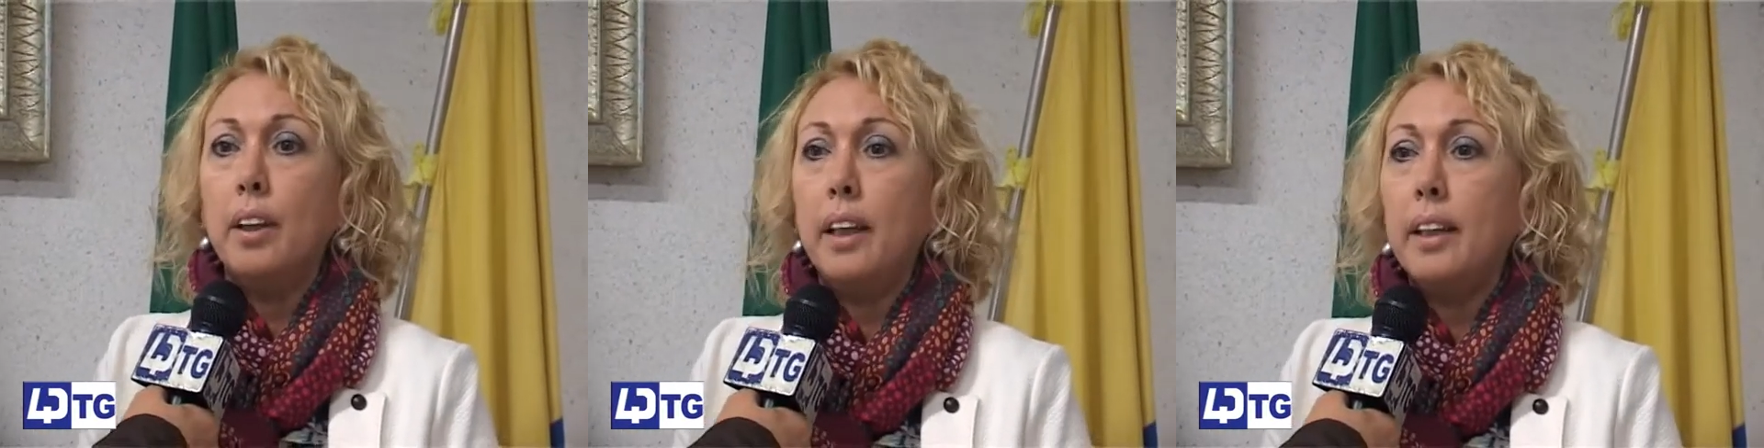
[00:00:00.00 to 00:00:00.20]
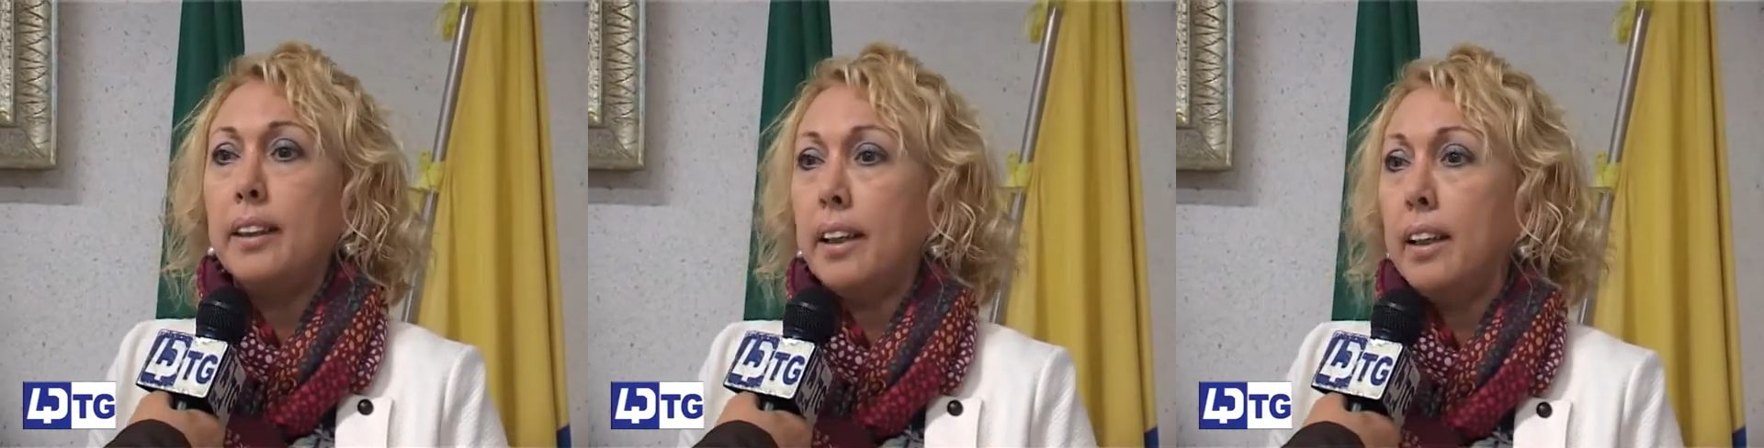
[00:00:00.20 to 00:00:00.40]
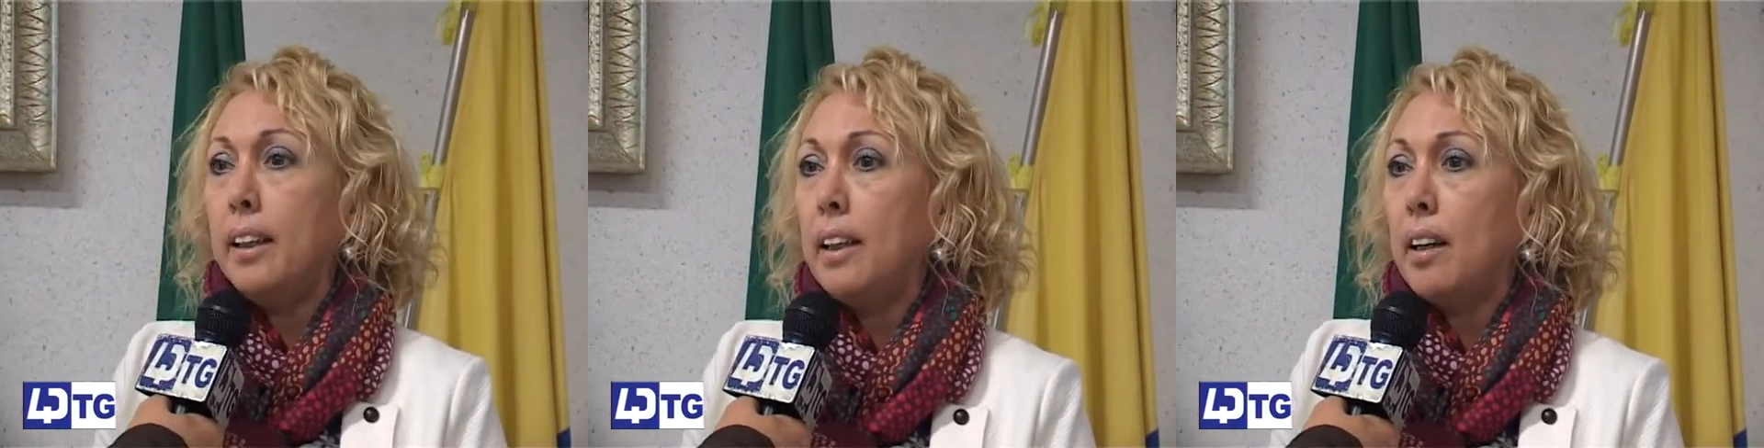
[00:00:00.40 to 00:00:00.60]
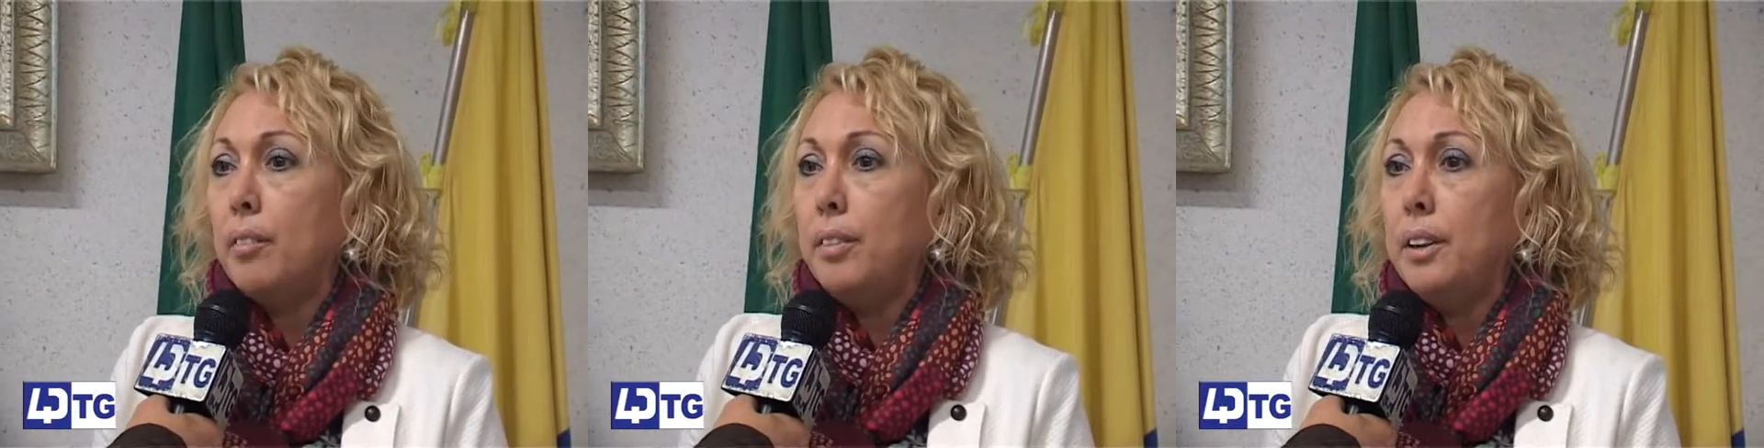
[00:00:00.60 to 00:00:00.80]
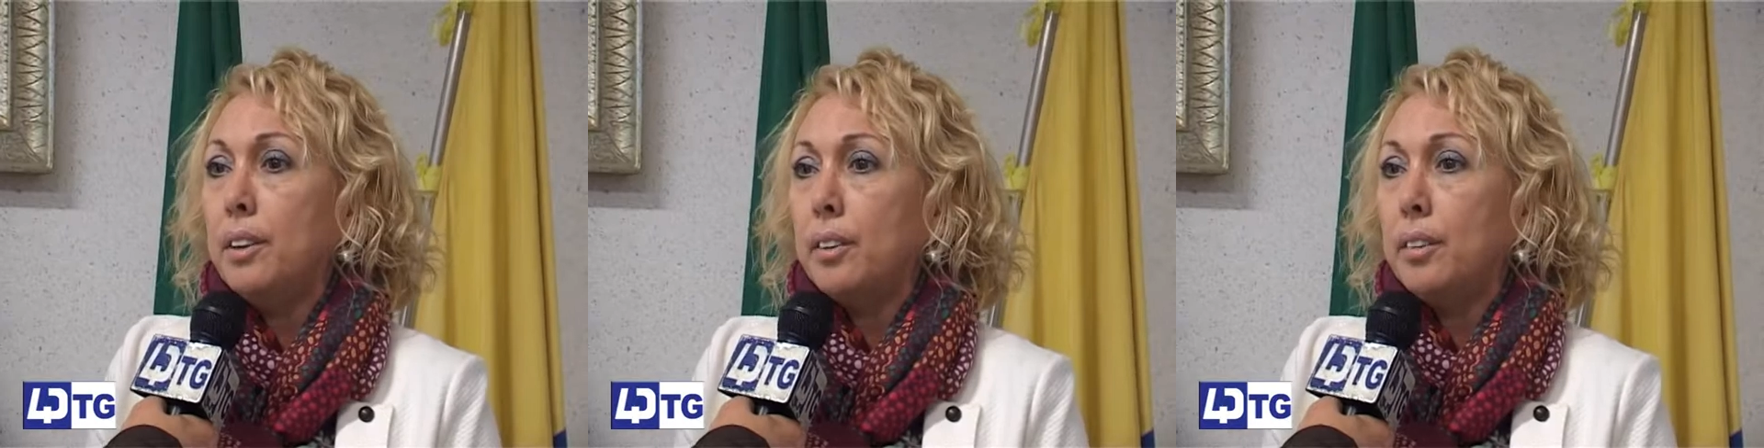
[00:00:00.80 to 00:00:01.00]
e che ha
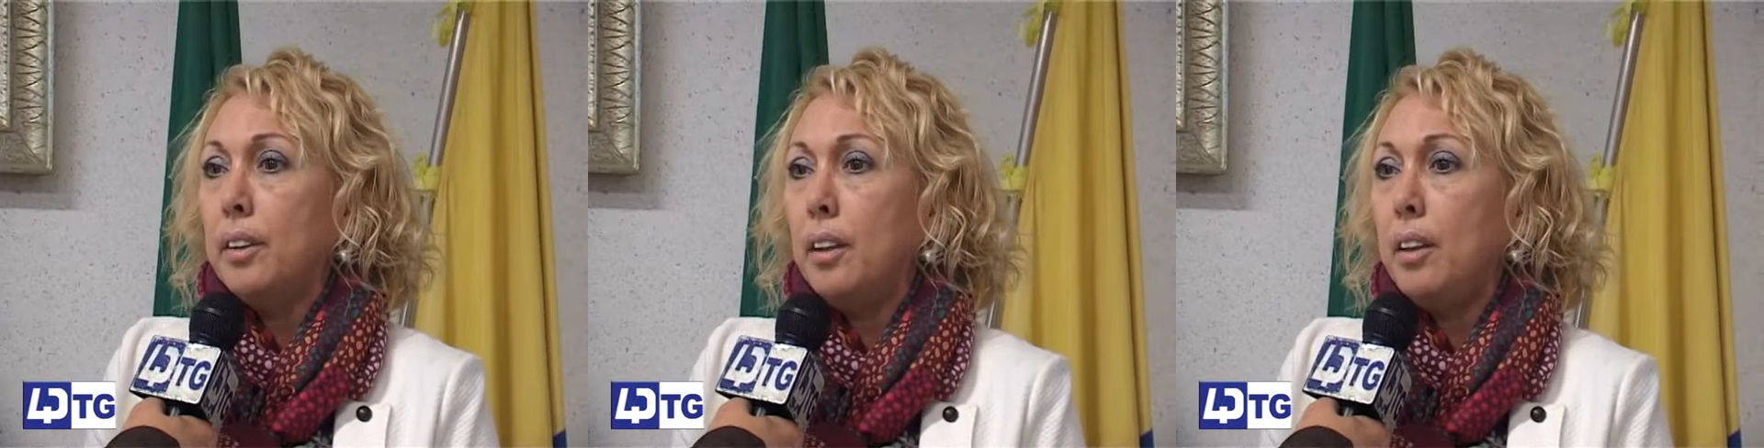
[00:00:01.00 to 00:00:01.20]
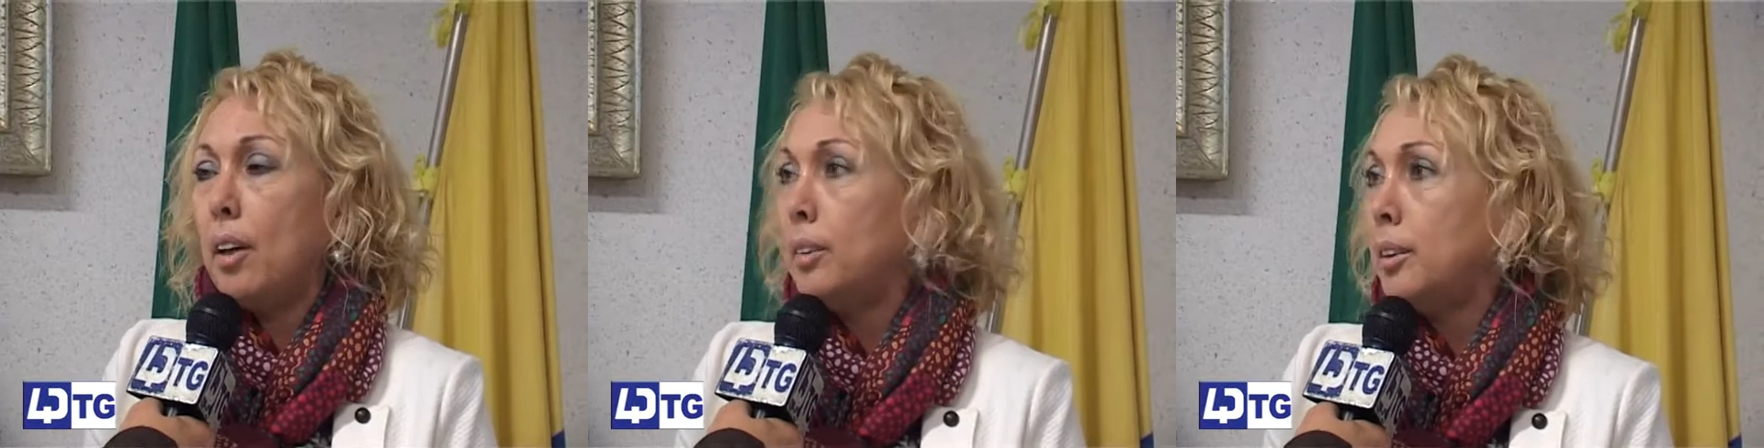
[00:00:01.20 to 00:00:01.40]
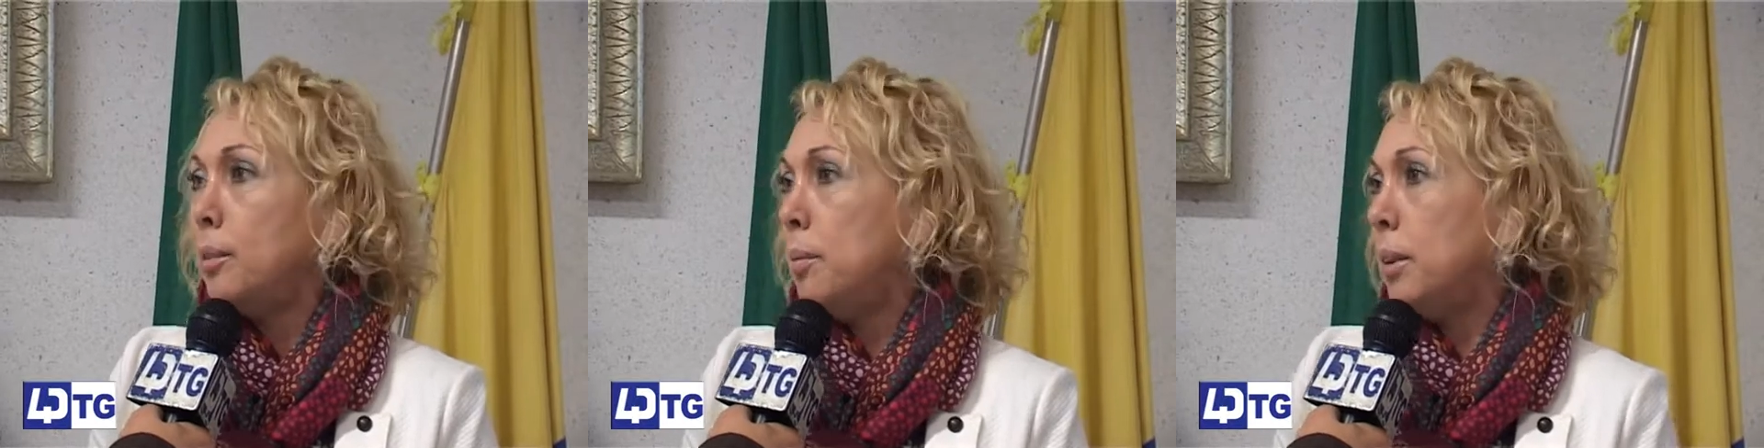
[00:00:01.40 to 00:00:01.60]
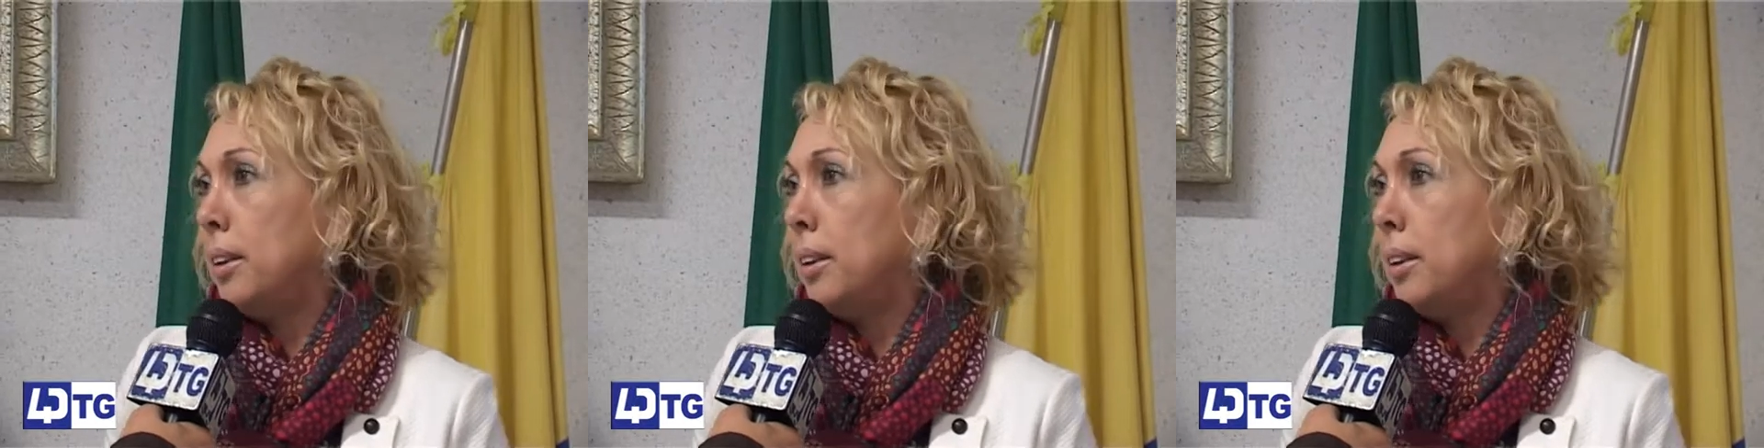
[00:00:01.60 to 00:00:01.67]
visto degli ottimi